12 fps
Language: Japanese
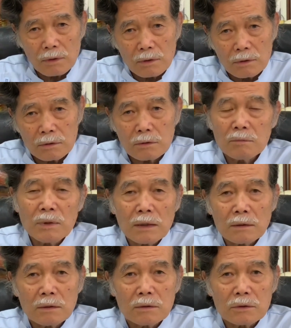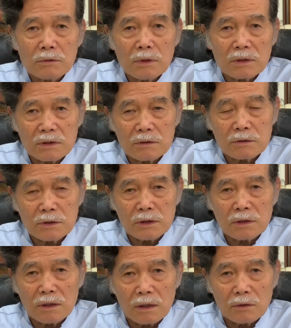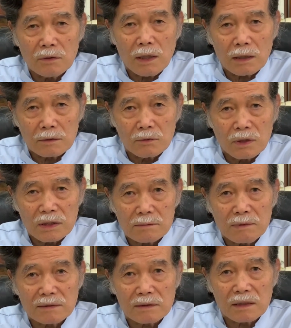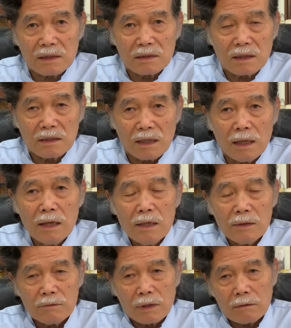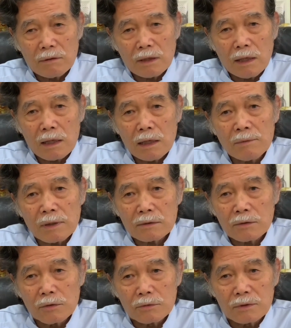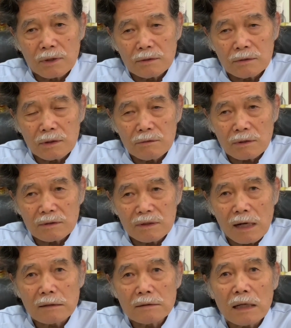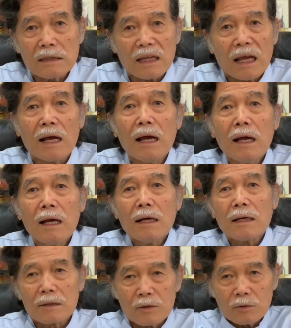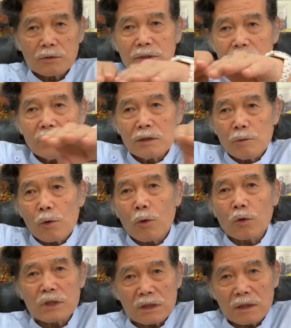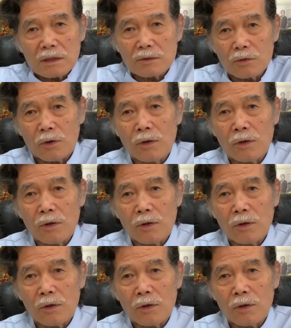うんと負けてる人は自律神経の反応が一番先に出て我々赤丸と呼んでいるいわゆる落第点この線よりも落っこっちゃった人